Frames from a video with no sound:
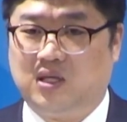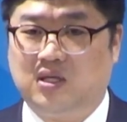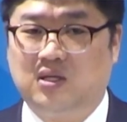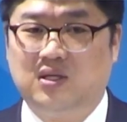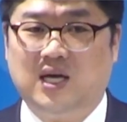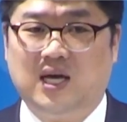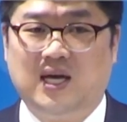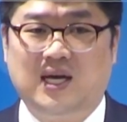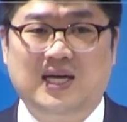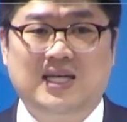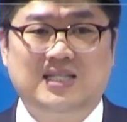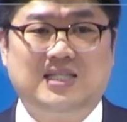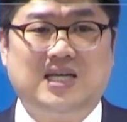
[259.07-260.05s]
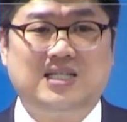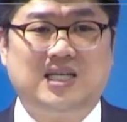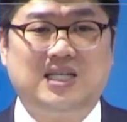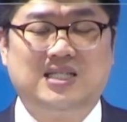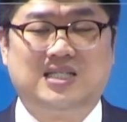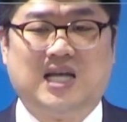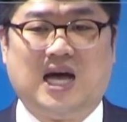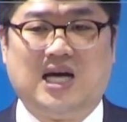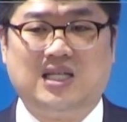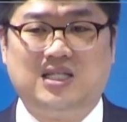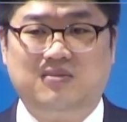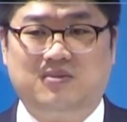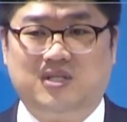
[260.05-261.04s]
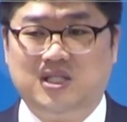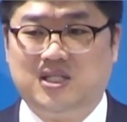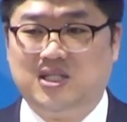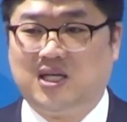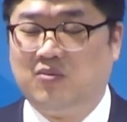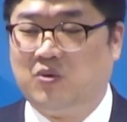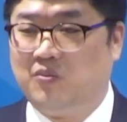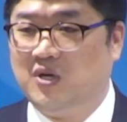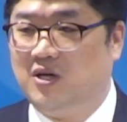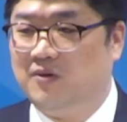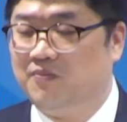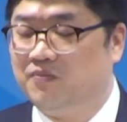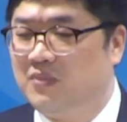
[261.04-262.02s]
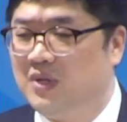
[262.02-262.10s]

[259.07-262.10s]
그런데 창세기 47장에 보면